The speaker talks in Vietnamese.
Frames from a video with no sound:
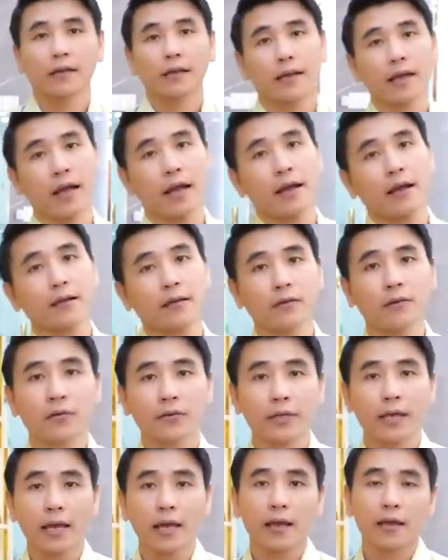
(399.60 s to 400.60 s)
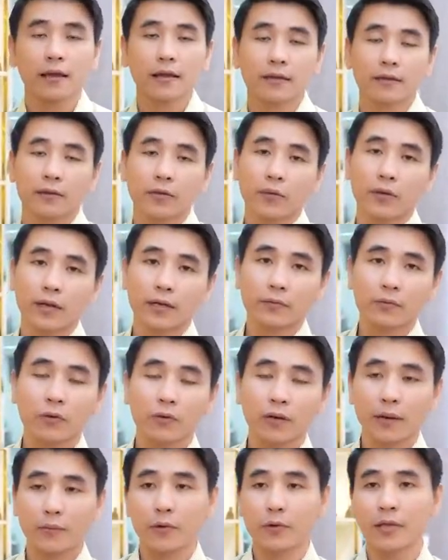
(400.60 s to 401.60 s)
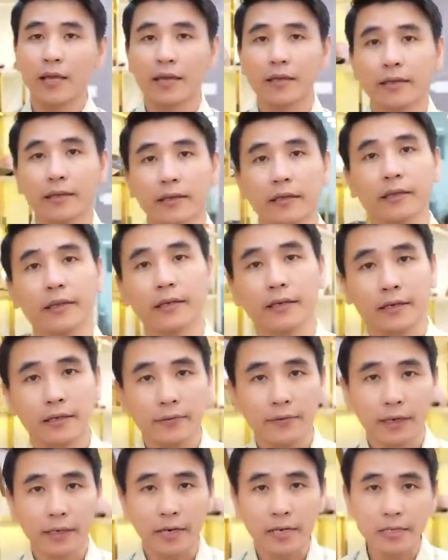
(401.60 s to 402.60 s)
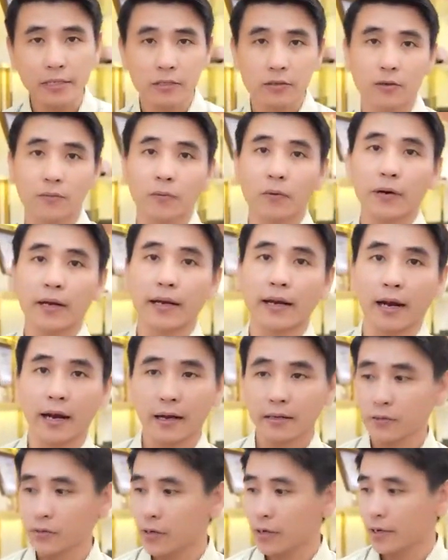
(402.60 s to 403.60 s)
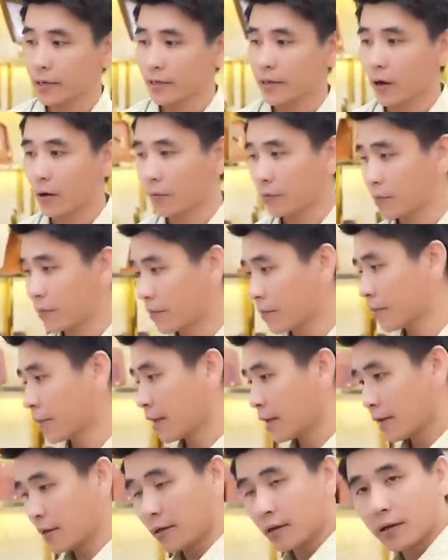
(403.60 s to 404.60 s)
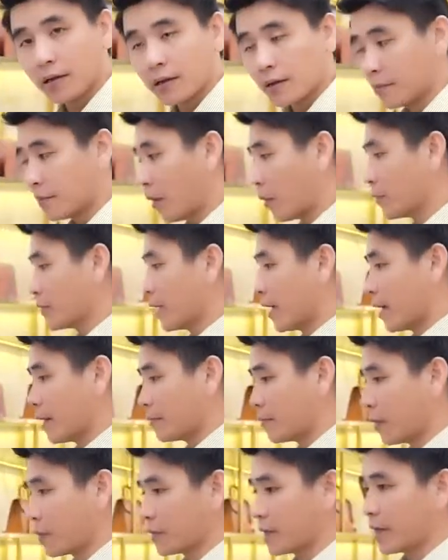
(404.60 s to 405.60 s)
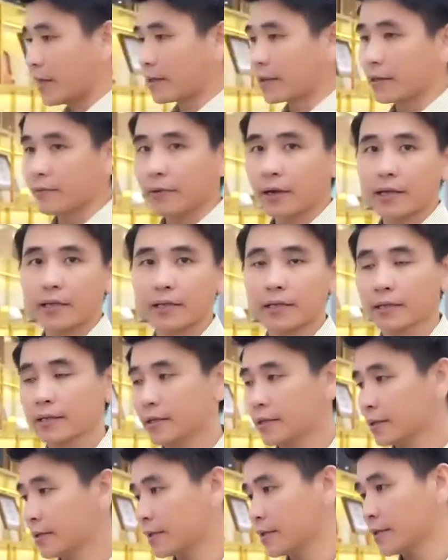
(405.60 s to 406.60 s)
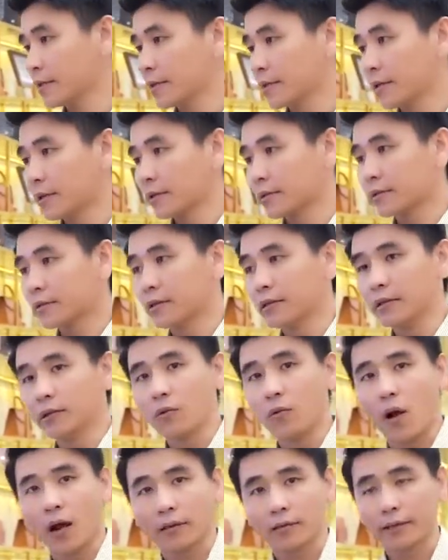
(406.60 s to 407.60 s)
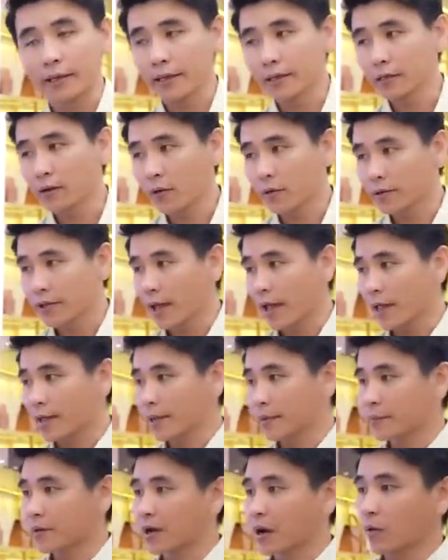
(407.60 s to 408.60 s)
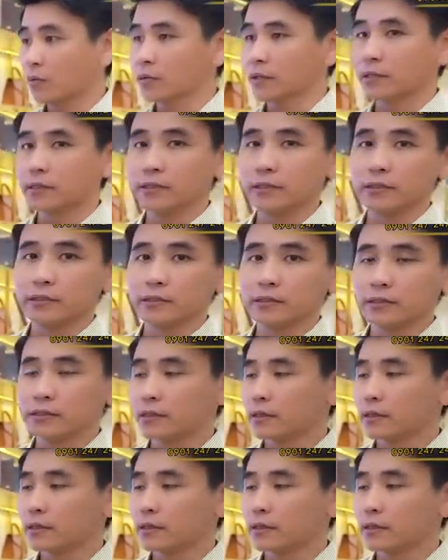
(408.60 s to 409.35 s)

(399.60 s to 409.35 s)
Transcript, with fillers: tất cả đồ da. Quý khách muốn làm đồ da gì thì cứ việc đến showroom của Kỳ Lân Luxury để chọn mẫu da, màu da như vậy, từ hoàn thiện con da nhập khẩu từ